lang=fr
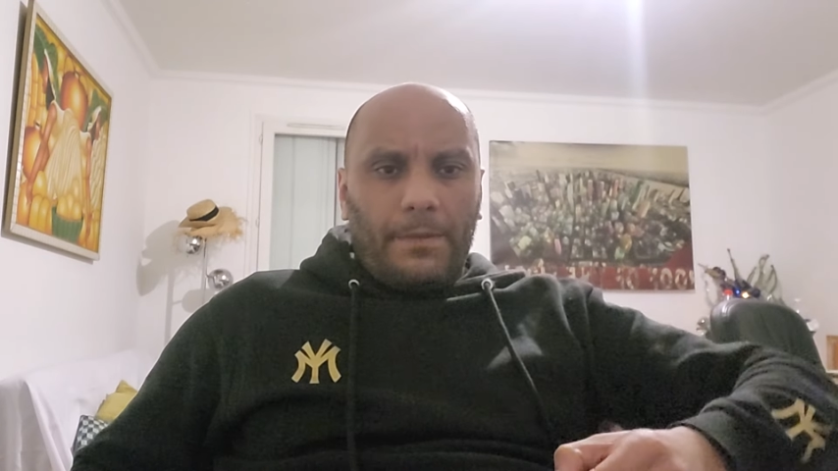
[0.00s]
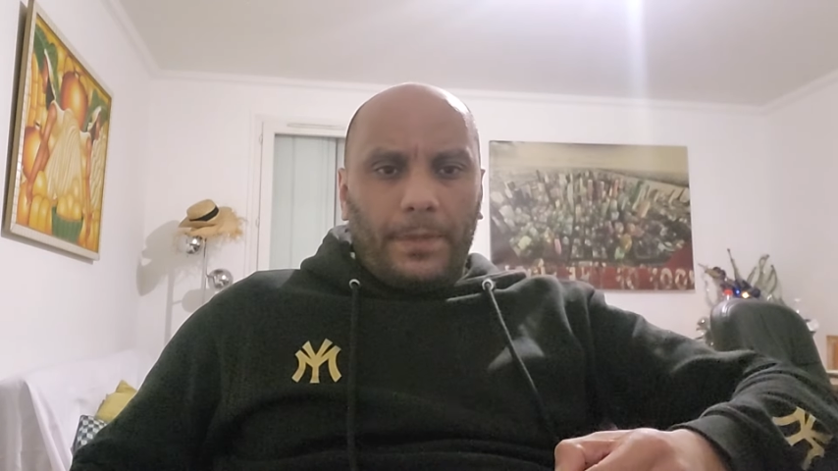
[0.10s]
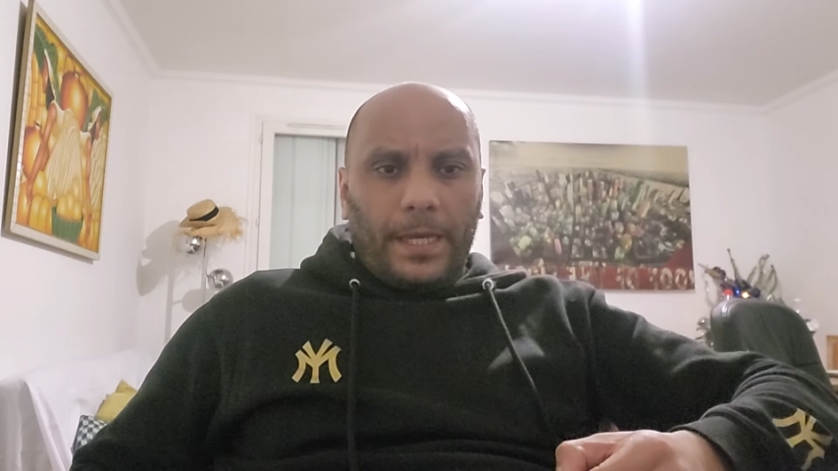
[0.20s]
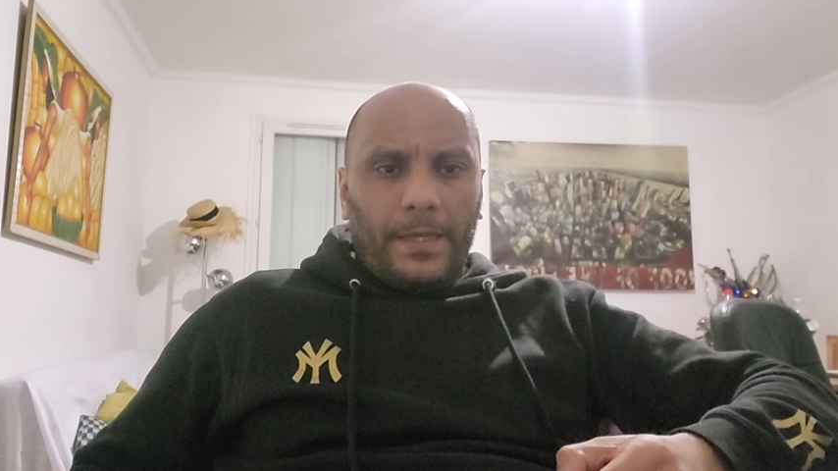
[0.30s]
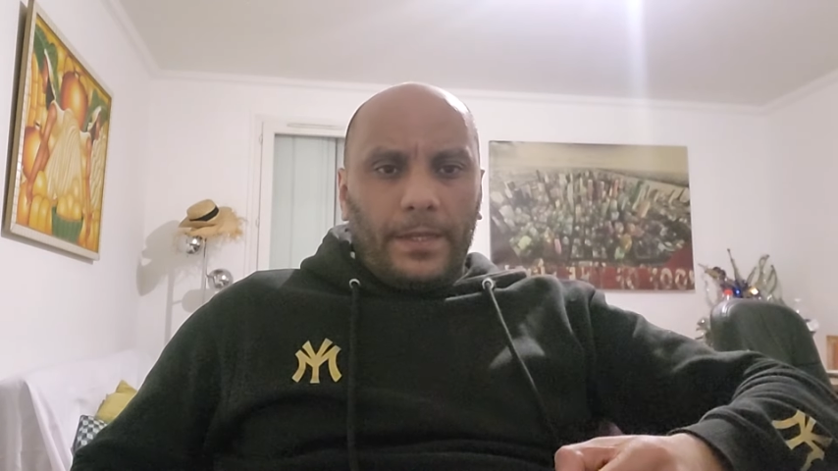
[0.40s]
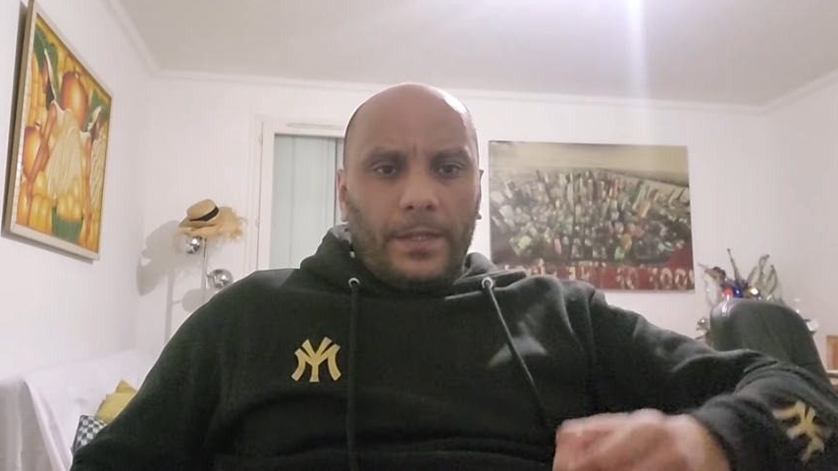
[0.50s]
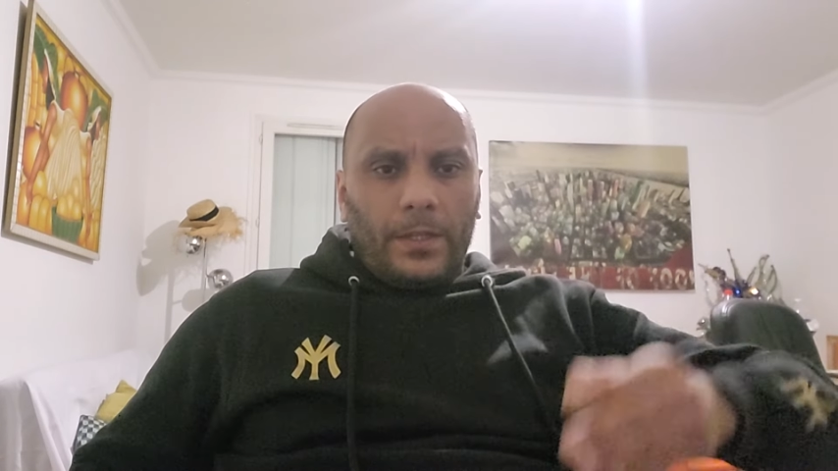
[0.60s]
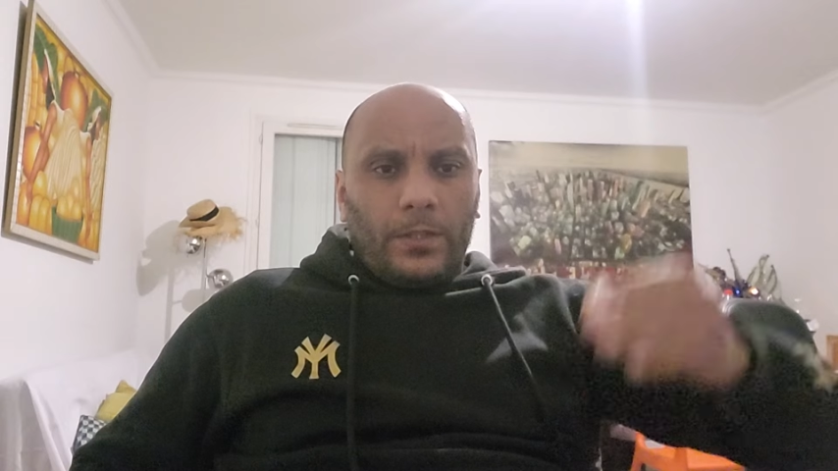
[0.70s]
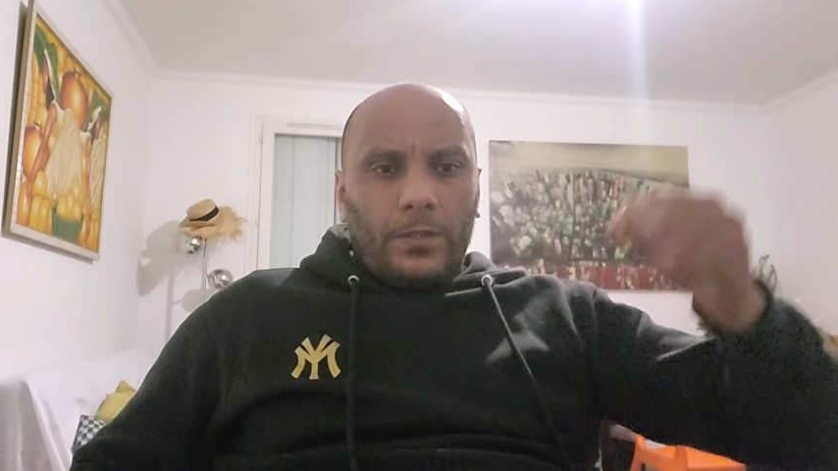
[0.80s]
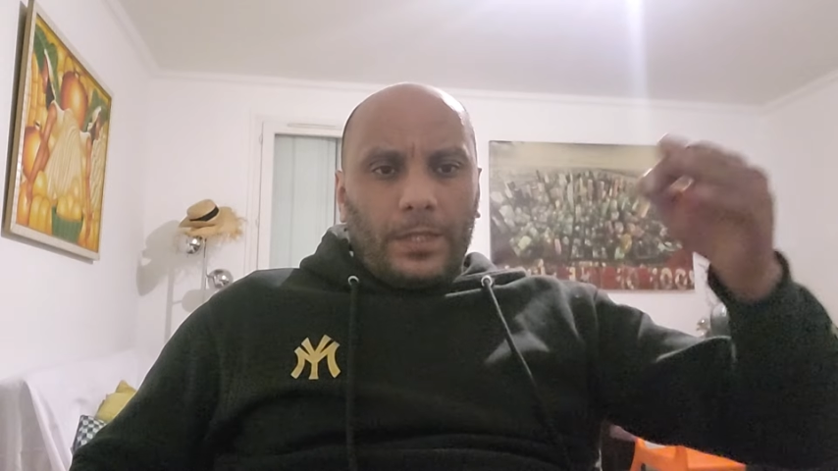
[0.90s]
après.
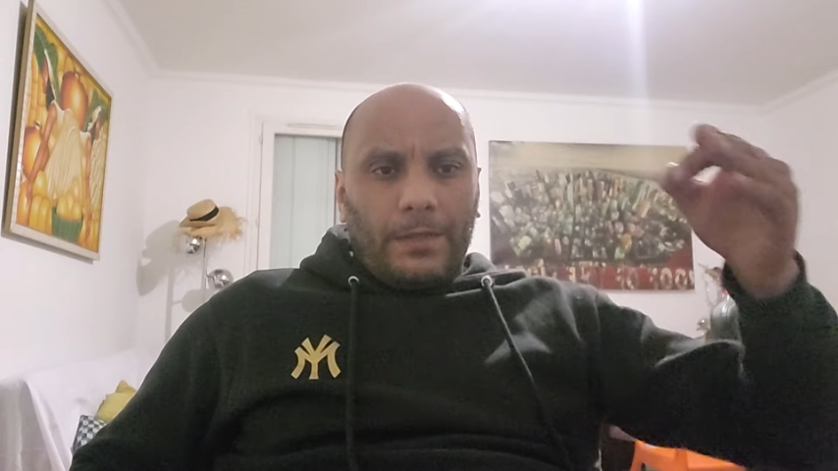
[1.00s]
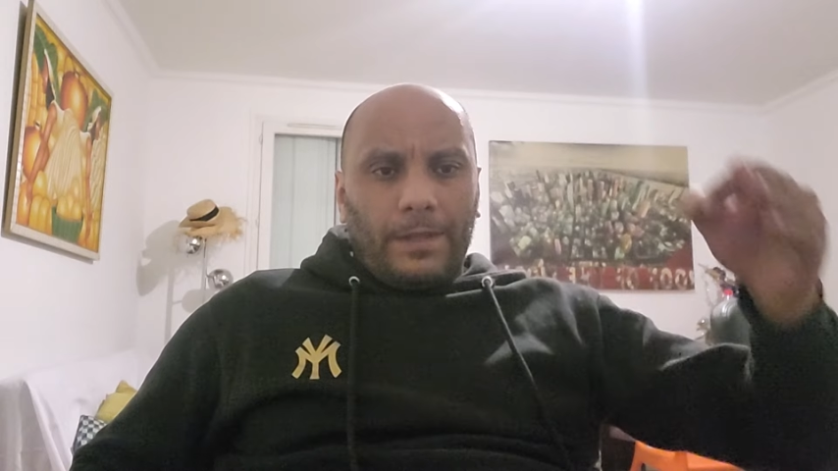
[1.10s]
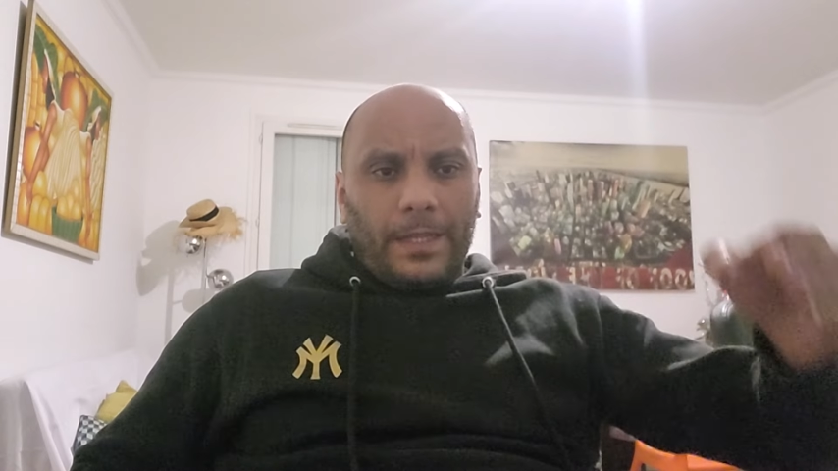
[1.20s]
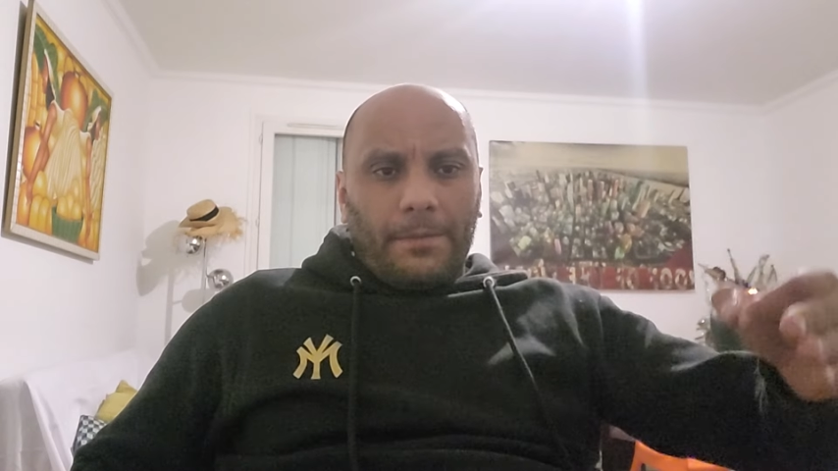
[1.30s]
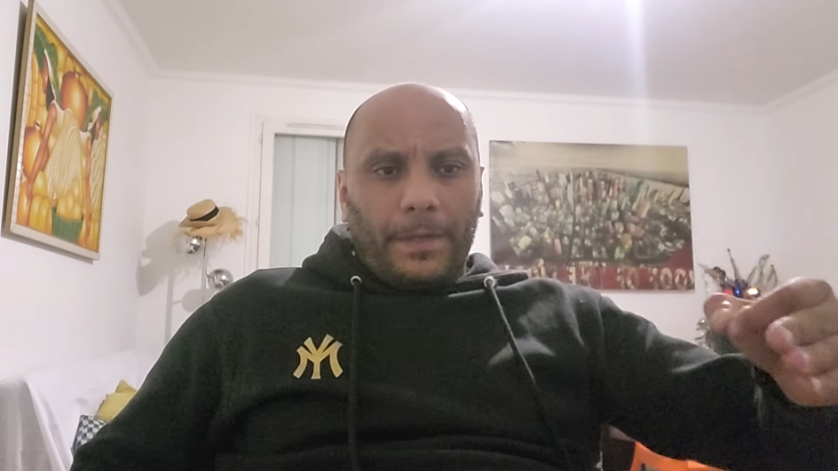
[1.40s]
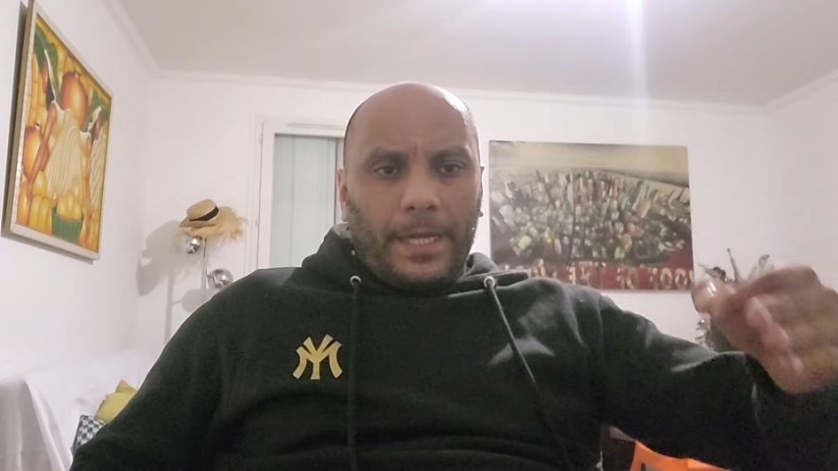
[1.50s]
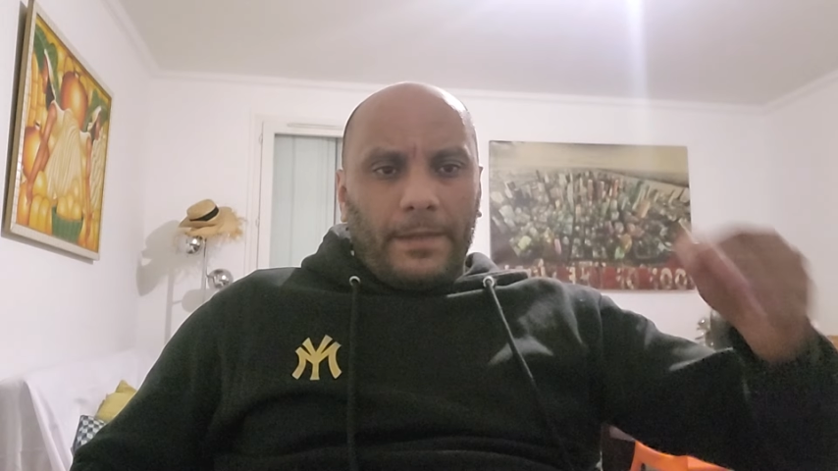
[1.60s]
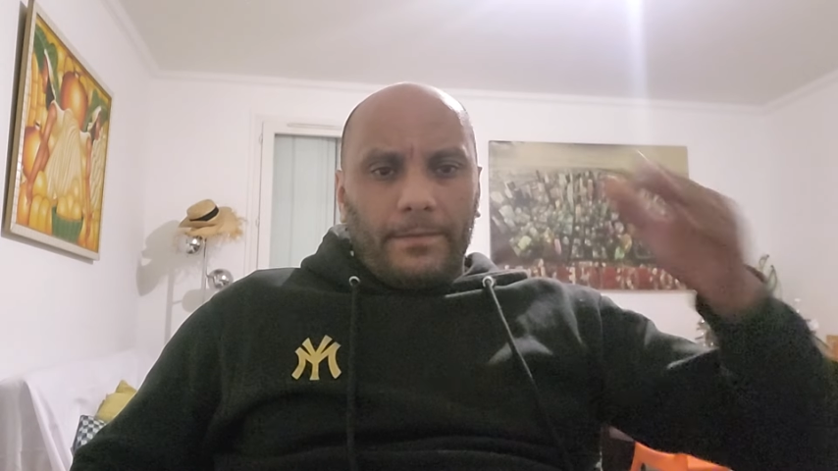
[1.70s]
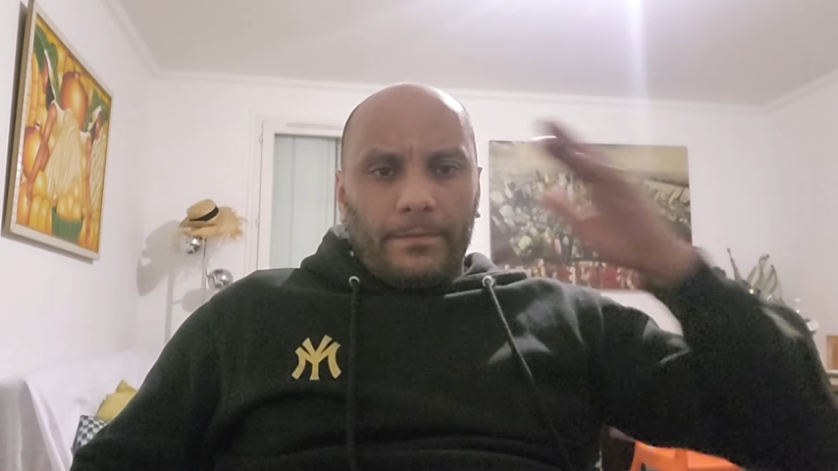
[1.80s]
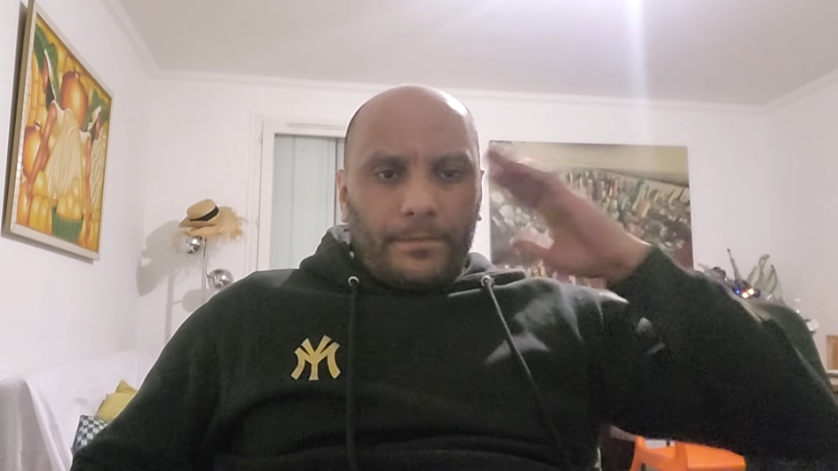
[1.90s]
Ceux qui viennent après,